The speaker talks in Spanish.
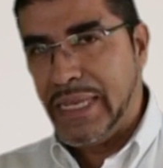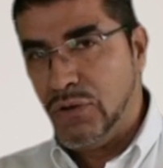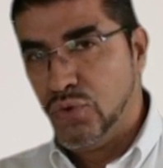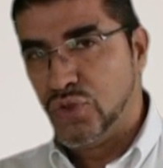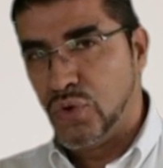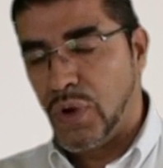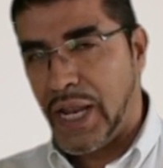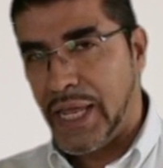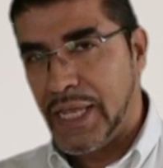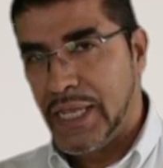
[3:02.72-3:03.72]

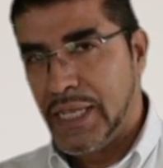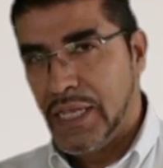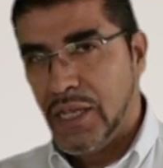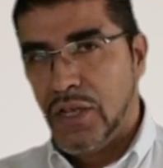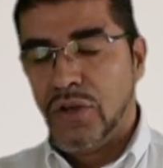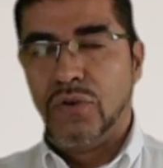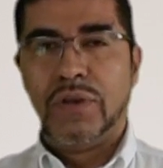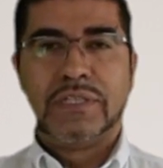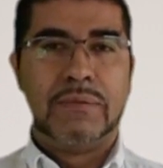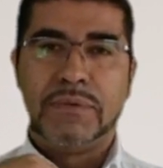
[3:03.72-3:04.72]
minúscula no
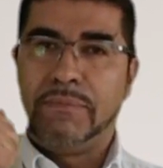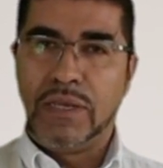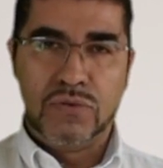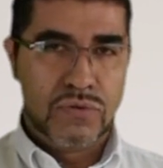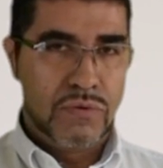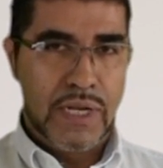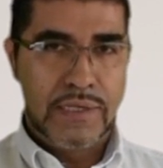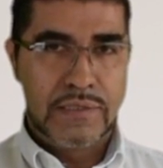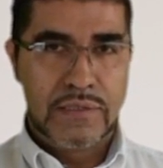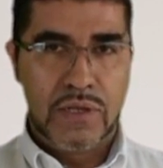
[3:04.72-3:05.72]
acepta
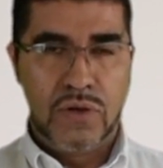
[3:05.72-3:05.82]
mayúsculas,